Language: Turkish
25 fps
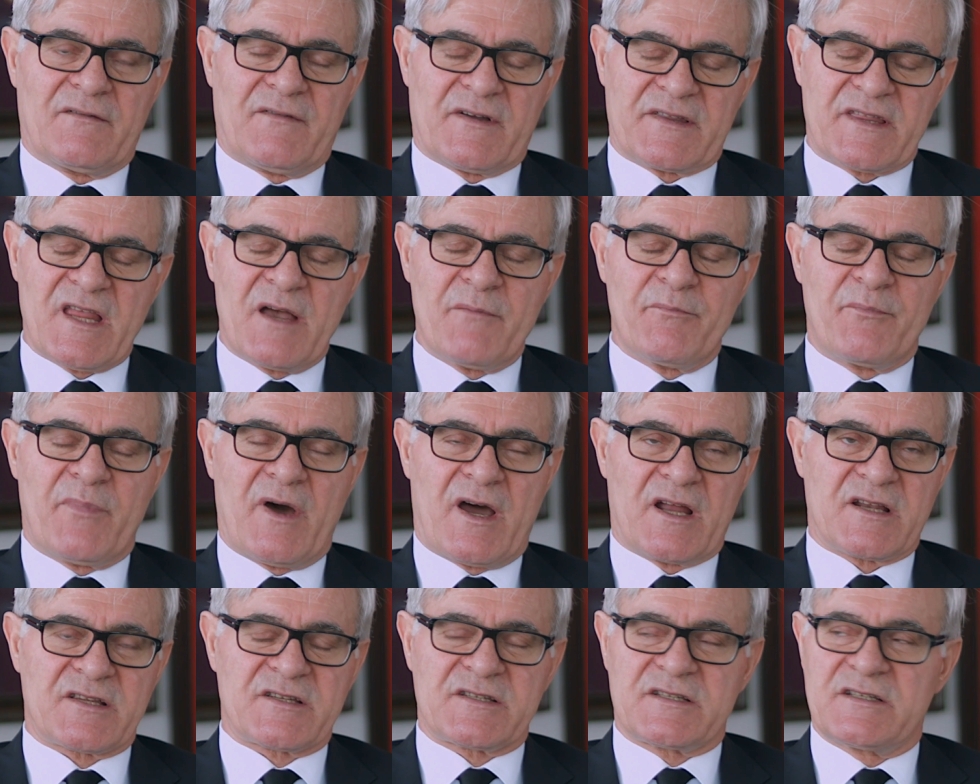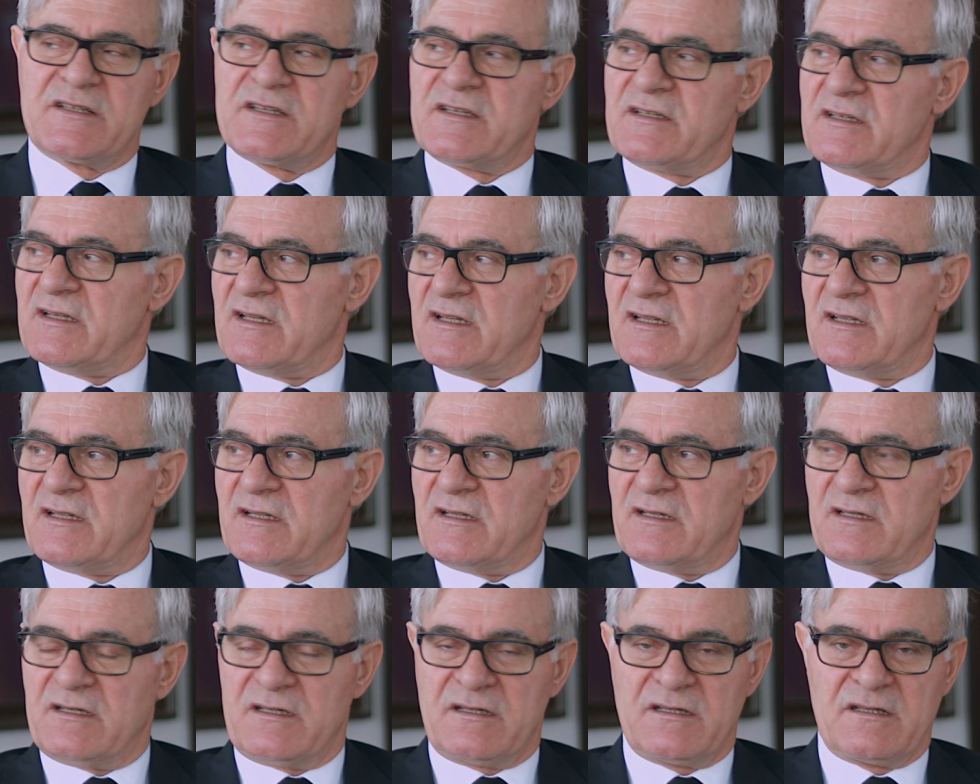Vatan Partisi'nin e,
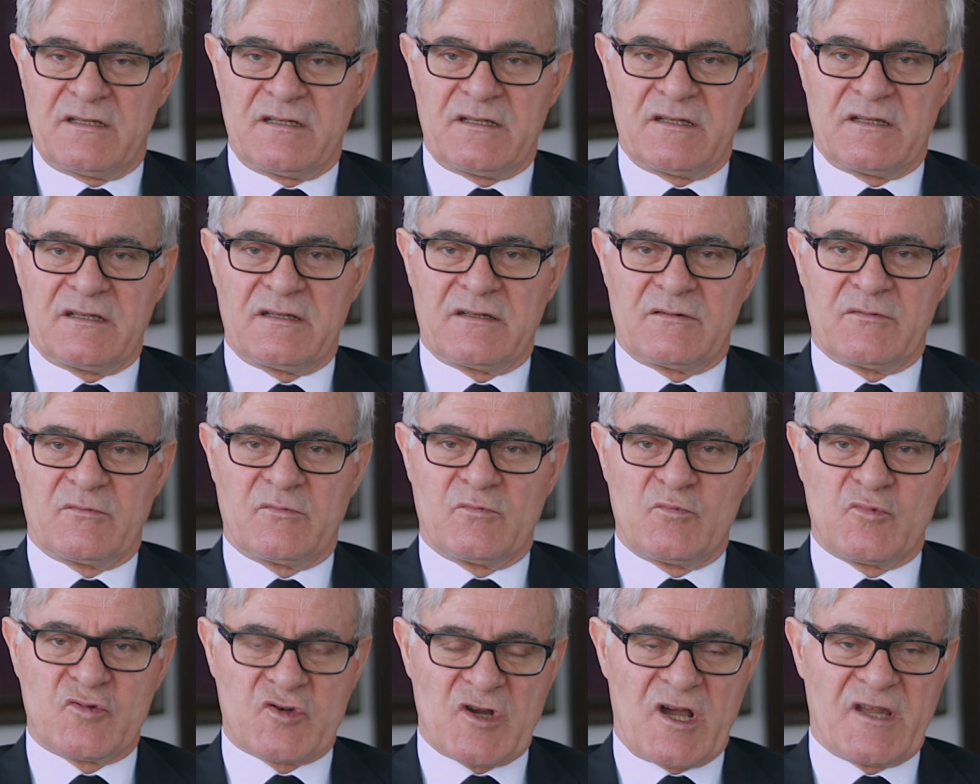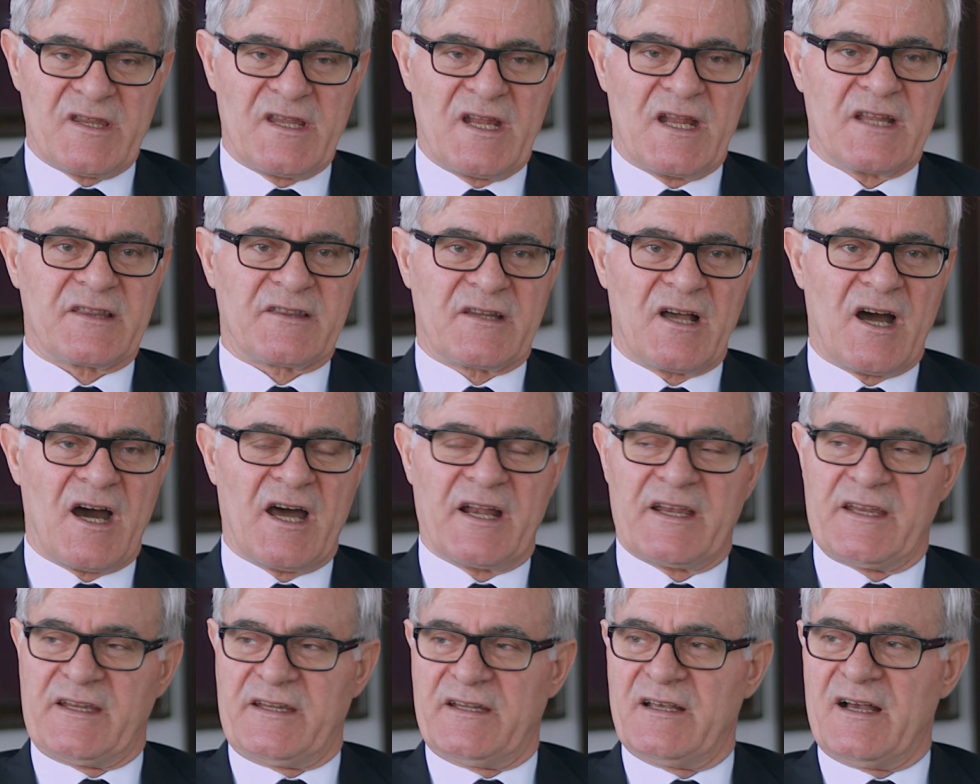mücadele
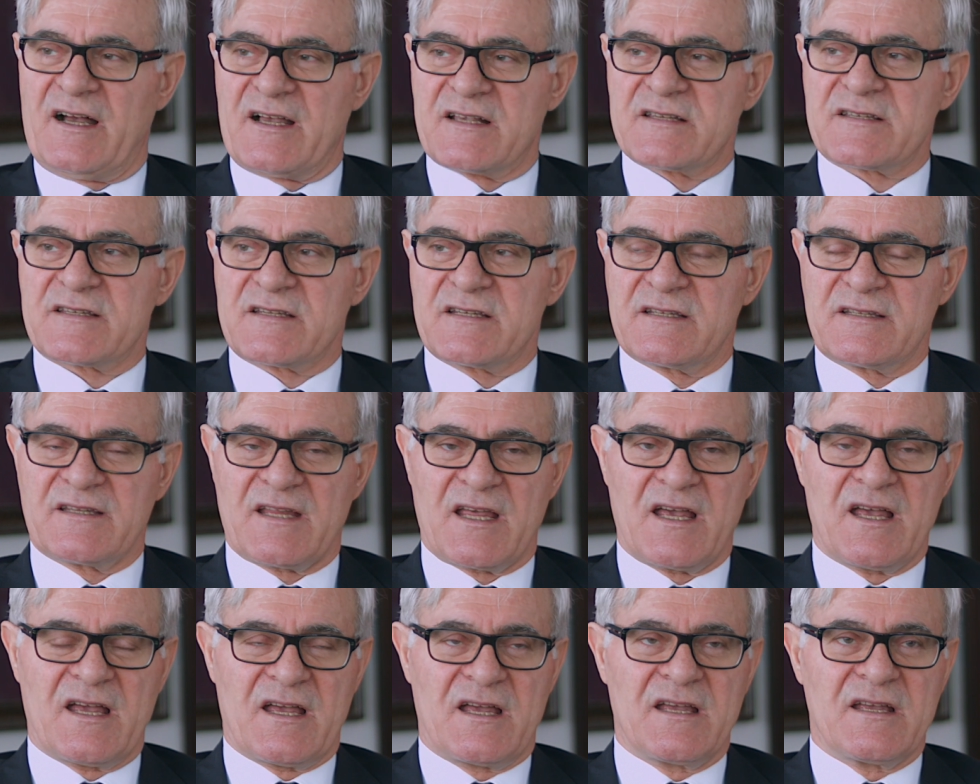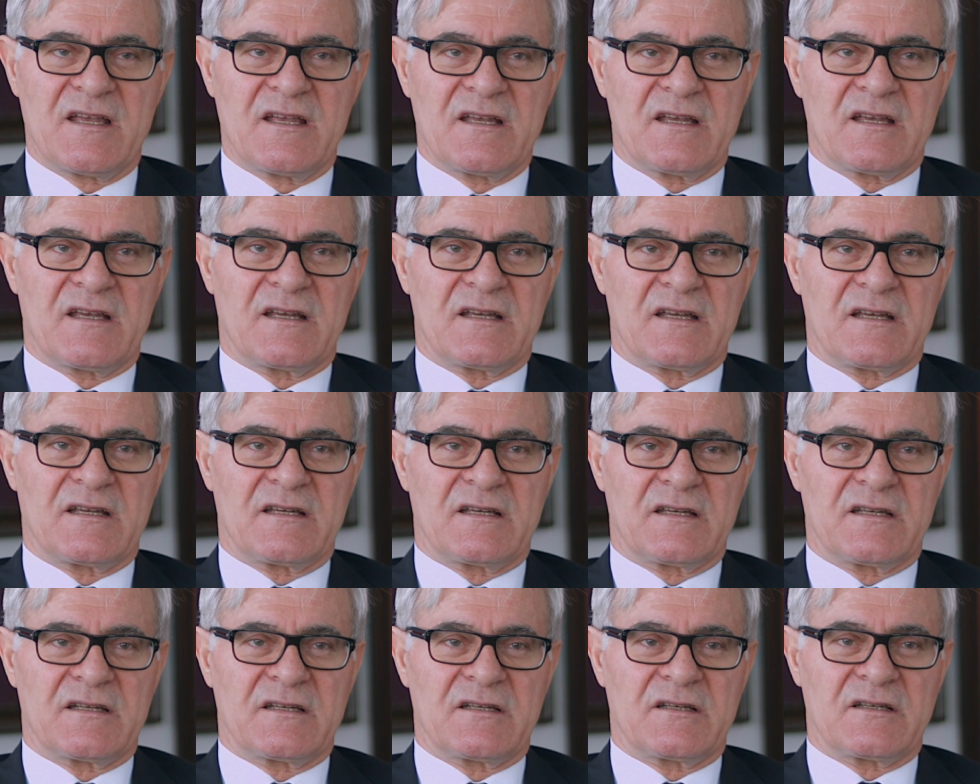tarihi aslında
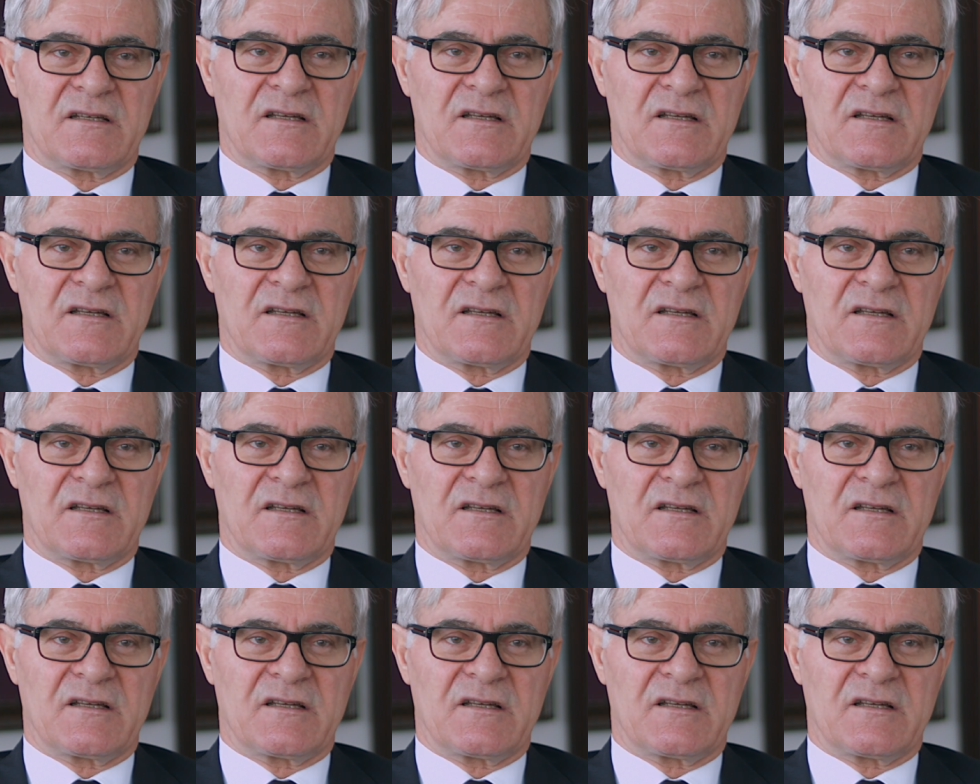e,